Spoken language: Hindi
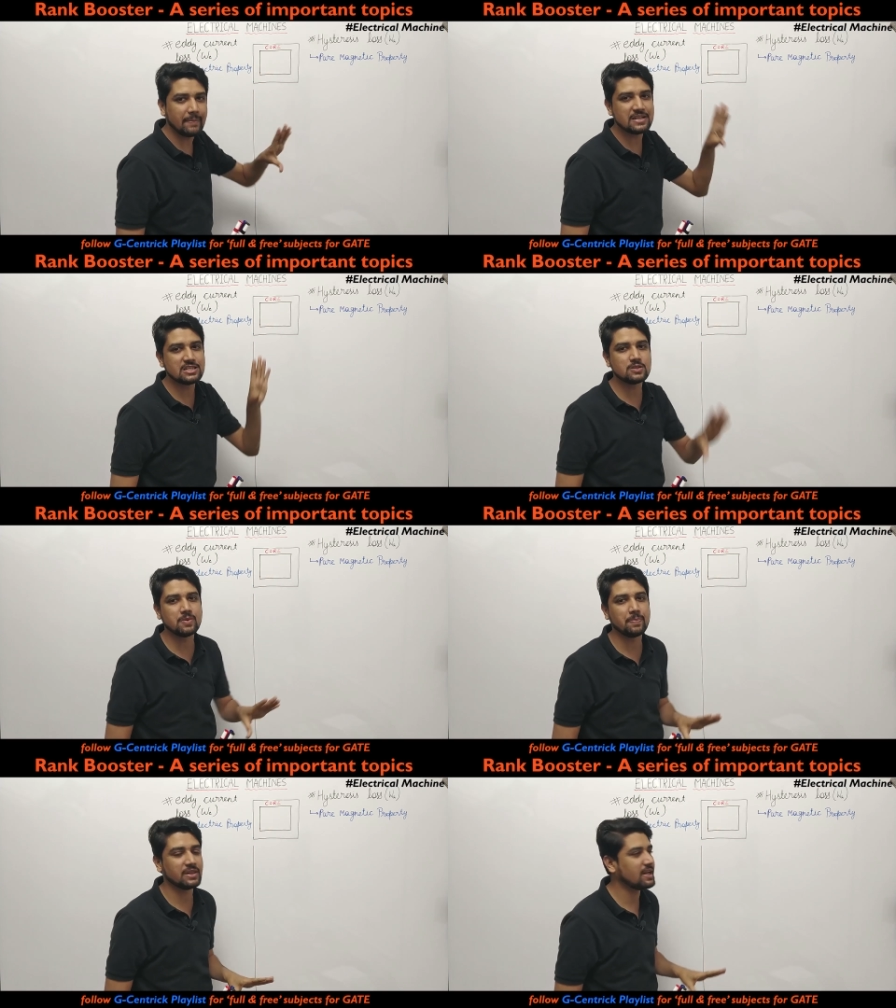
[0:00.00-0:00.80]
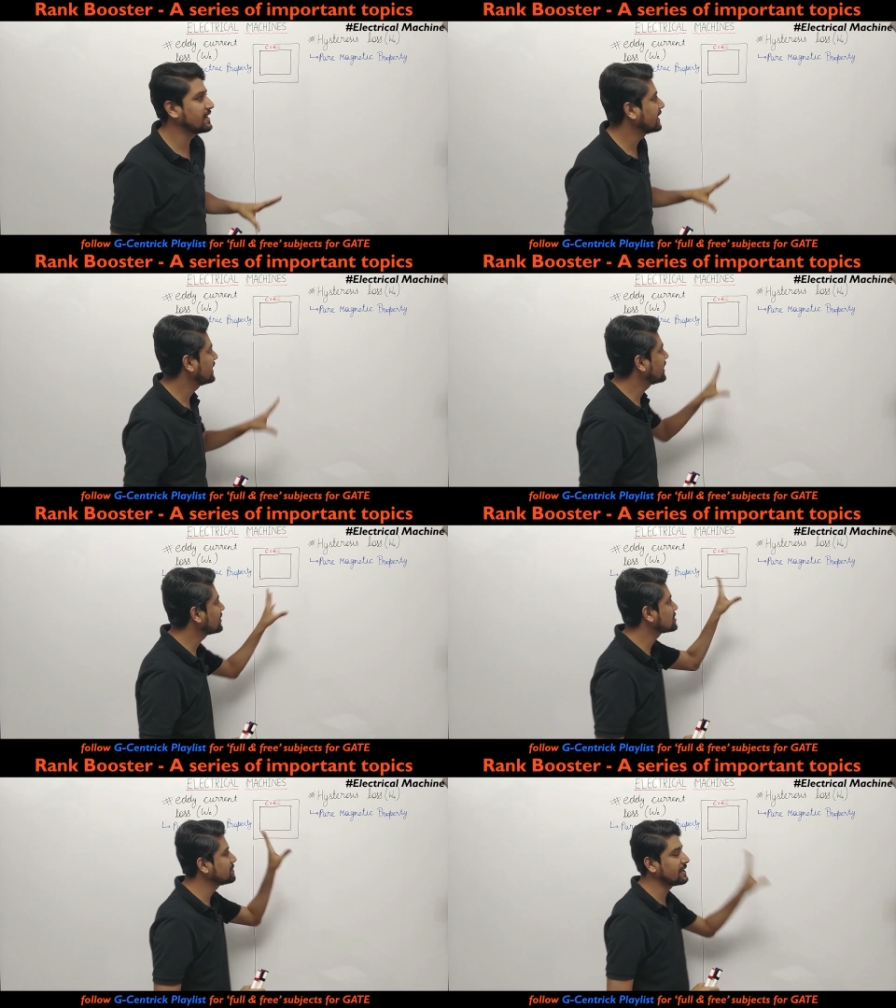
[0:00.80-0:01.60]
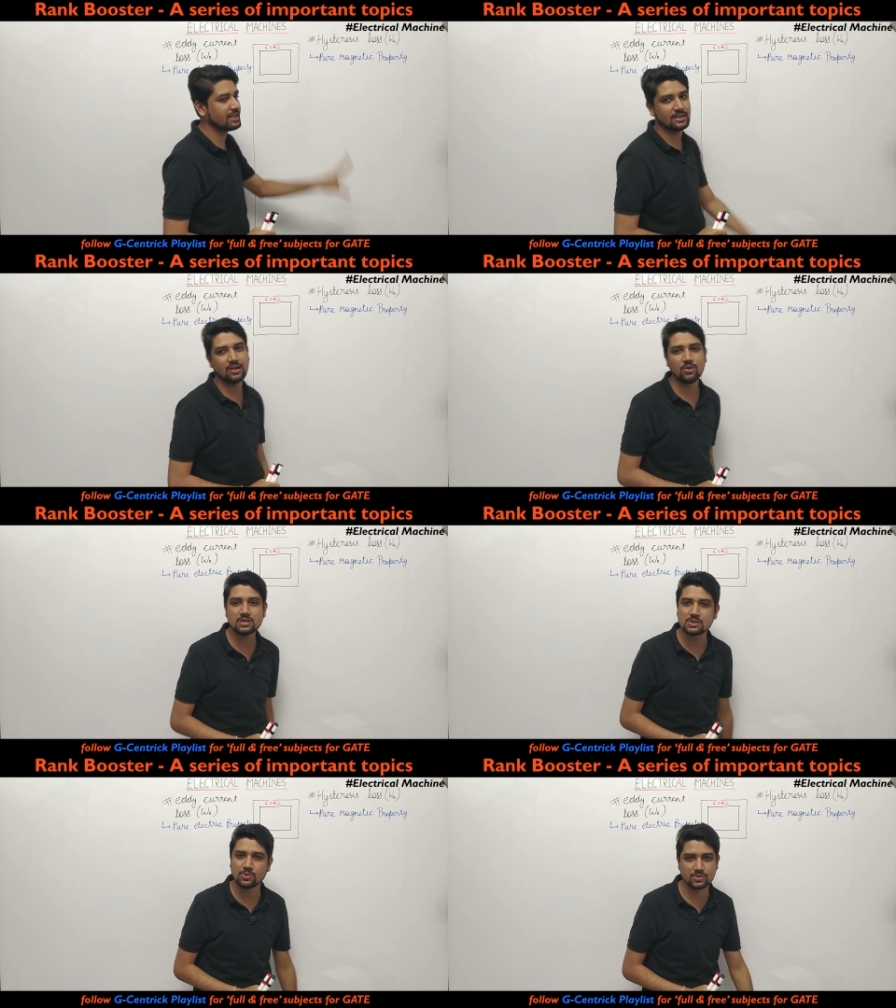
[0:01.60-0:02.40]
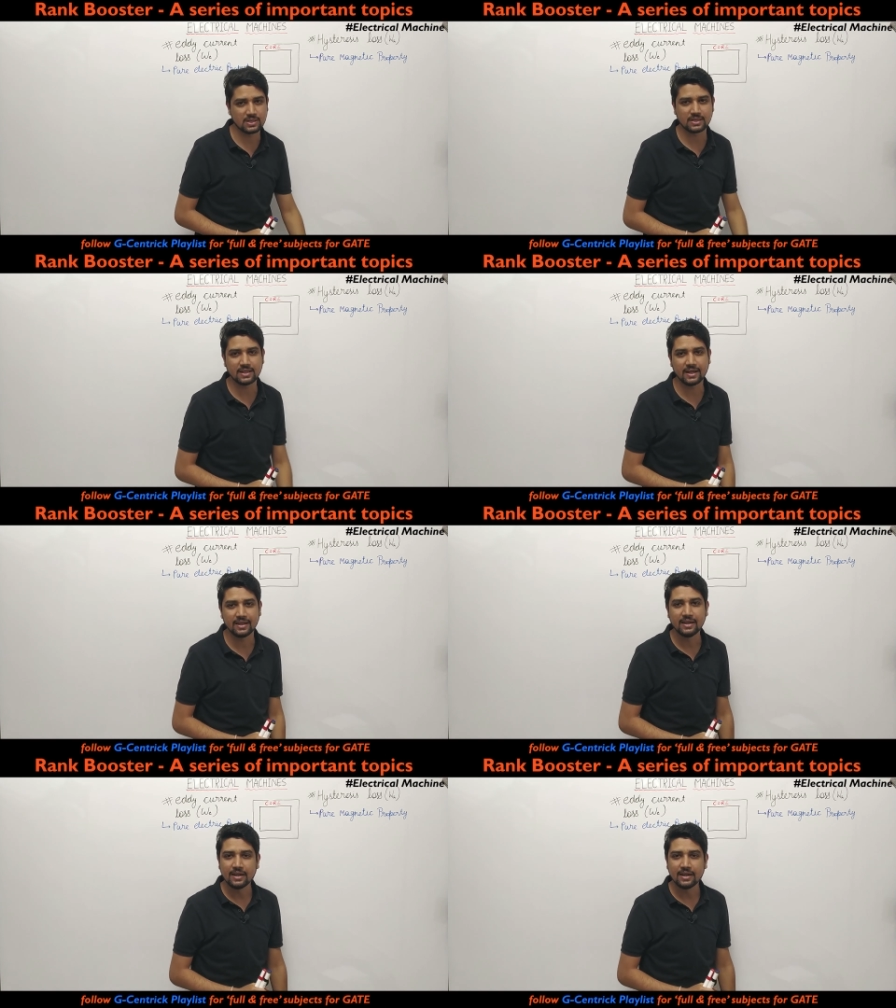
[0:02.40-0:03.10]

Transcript: बेसिस पे पता लगेगा कि उसमें कितना लॉस हो सकता है